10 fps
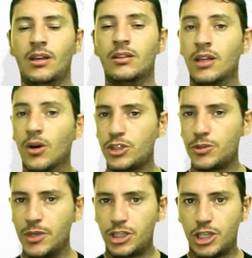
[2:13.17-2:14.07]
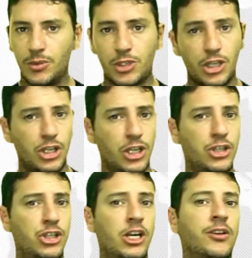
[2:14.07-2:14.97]
Não admitimos que tire
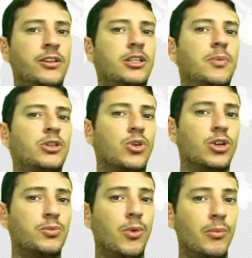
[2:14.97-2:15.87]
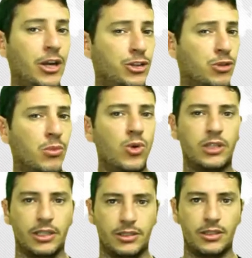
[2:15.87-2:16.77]
dinheiro das pessoas por meio de
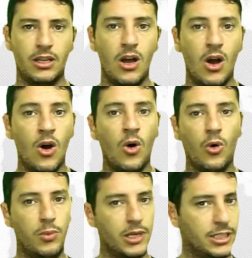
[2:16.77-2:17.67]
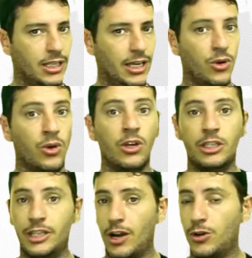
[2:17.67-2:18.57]
multas. O brasileiro
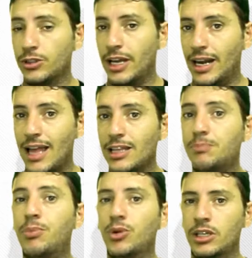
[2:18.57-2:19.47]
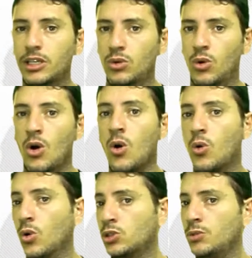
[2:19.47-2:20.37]
já é condenado e punido
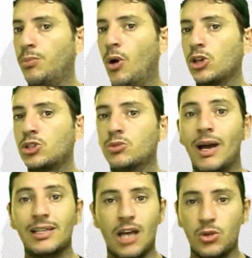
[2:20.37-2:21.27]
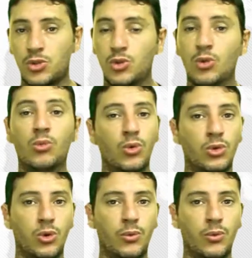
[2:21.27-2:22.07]
com os impostos mais altos do mundo.